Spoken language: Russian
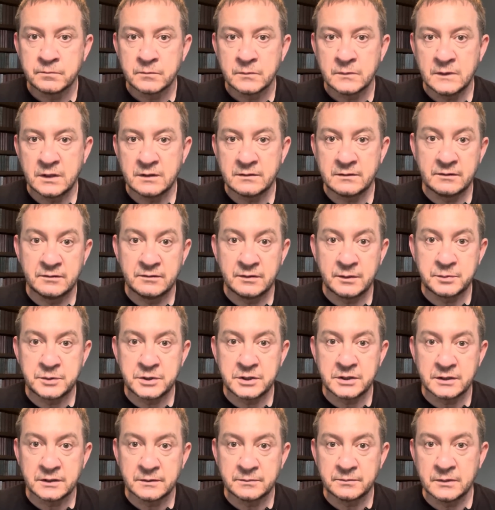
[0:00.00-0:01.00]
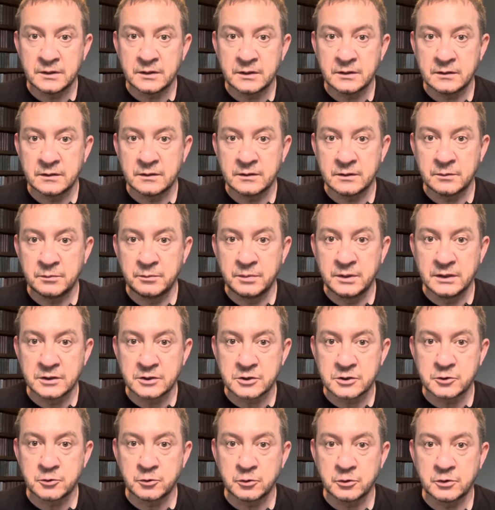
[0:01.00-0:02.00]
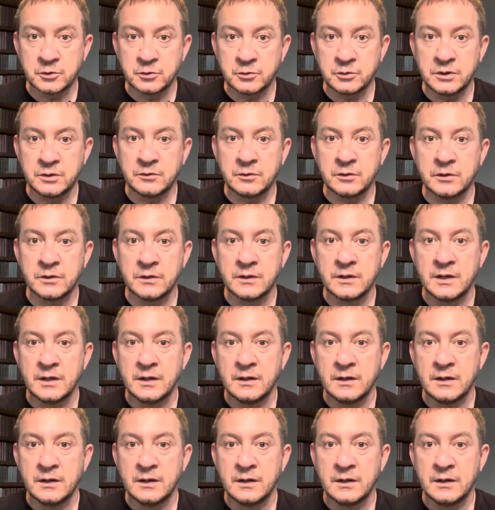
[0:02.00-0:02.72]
если вообще э, было что-то у него.